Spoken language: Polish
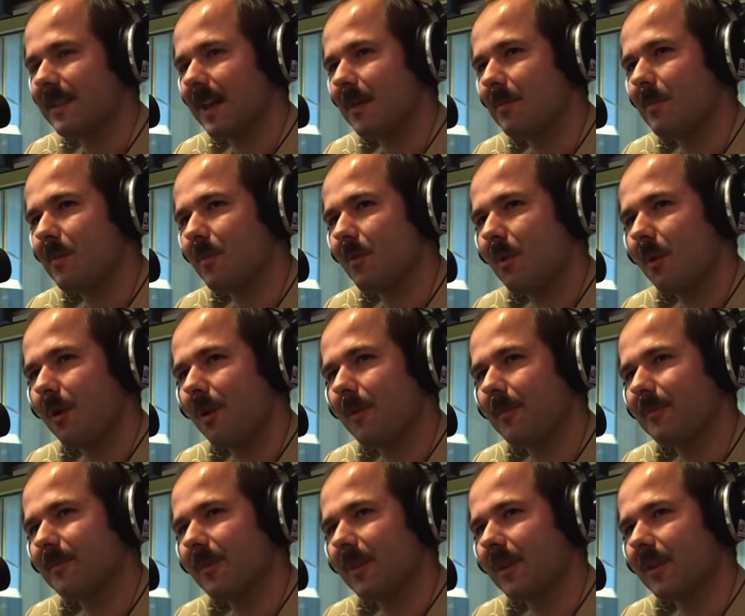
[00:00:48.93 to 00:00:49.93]
tam
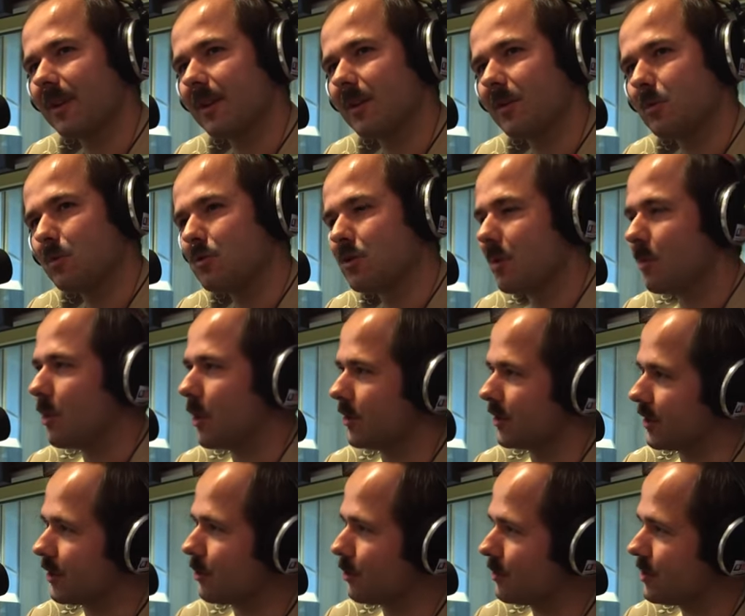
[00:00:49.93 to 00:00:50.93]
było dużo
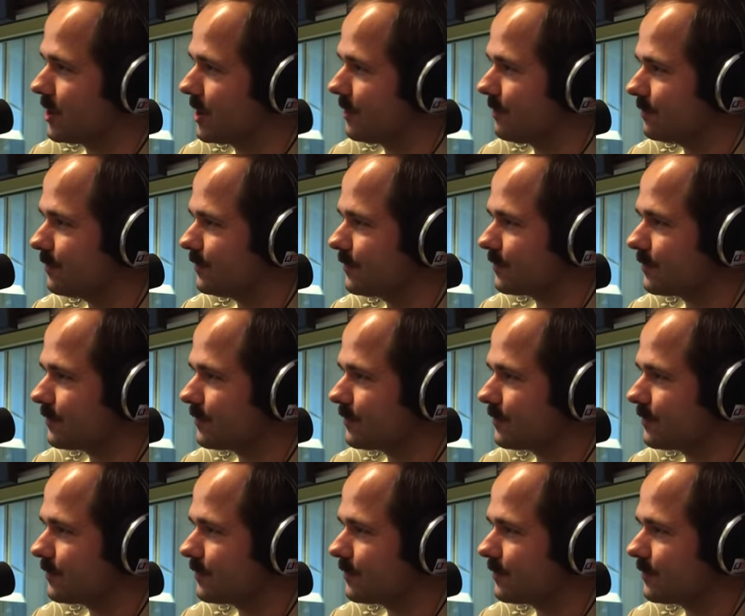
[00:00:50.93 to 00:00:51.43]
młodych ludzi.